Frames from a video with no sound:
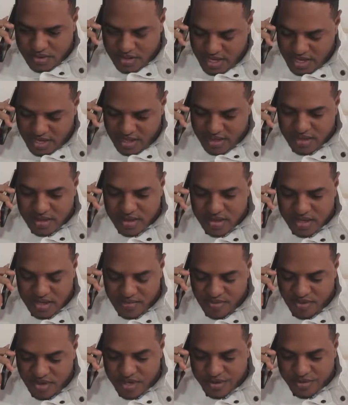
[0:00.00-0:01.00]
Ya,
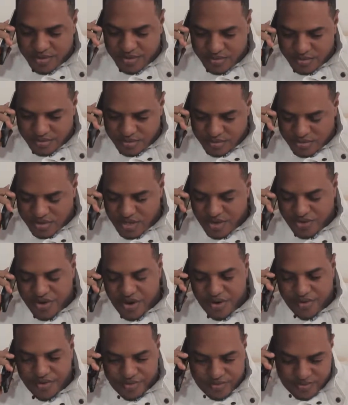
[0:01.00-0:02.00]
estamos listos. Chao,
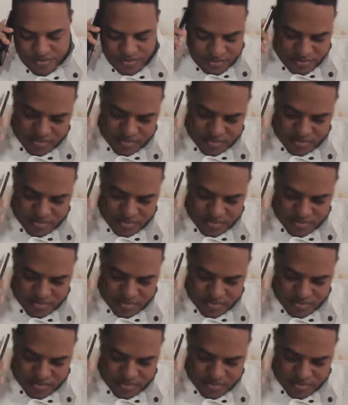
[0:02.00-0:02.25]
chao.